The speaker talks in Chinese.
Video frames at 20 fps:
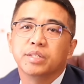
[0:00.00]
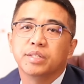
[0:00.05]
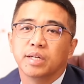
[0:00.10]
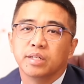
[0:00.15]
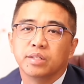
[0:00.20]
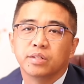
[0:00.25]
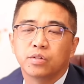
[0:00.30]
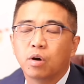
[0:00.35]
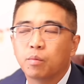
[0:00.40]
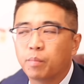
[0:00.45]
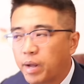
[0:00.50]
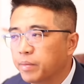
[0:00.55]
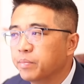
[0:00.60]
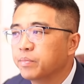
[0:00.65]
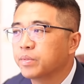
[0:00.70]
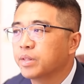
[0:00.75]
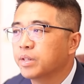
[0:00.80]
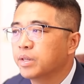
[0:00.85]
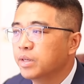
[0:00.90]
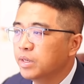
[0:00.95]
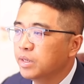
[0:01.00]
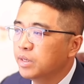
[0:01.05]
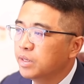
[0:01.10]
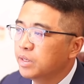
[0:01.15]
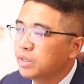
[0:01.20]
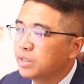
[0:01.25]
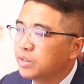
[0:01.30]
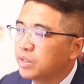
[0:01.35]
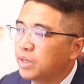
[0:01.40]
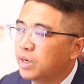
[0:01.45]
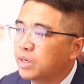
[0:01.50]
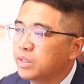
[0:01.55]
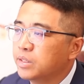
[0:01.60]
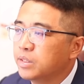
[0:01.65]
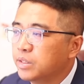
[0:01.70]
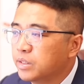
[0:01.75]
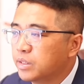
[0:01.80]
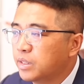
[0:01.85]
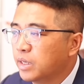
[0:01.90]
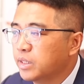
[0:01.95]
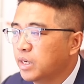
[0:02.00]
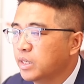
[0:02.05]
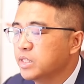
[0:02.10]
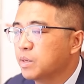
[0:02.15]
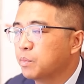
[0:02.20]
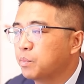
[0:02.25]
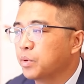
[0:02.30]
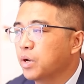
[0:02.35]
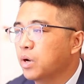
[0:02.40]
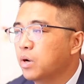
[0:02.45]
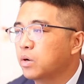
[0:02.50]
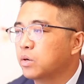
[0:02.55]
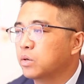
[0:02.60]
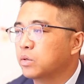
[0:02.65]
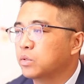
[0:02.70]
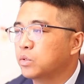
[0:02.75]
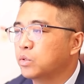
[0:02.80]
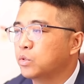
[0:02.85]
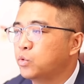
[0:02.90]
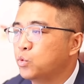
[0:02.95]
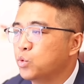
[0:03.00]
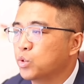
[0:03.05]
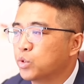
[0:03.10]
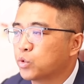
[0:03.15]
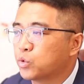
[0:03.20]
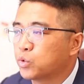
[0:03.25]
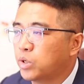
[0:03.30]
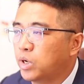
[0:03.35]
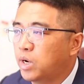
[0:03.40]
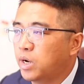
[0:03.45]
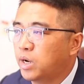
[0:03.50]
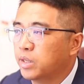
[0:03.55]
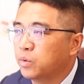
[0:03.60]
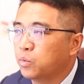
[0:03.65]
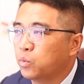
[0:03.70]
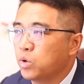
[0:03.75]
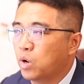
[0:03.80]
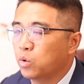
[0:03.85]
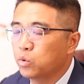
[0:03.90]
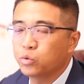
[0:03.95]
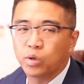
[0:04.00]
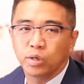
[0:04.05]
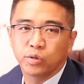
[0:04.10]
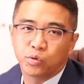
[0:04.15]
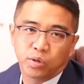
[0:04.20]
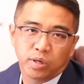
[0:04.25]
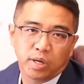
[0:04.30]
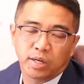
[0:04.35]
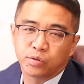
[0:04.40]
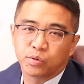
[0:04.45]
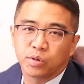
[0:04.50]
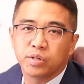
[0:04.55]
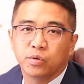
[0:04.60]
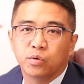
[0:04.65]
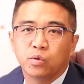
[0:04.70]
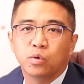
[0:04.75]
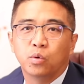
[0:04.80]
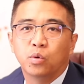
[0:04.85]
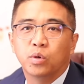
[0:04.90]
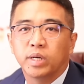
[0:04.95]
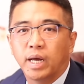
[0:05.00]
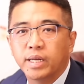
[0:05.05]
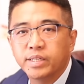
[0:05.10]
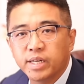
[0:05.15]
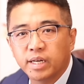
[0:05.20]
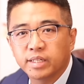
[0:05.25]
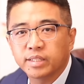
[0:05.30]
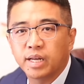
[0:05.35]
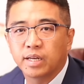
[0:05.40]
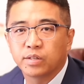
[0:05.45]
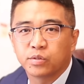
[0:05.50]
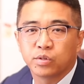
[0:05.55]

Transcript: 点，跳板。那大家也不要觉得说啊，我要旅转学了，所以以后我会来加拿大，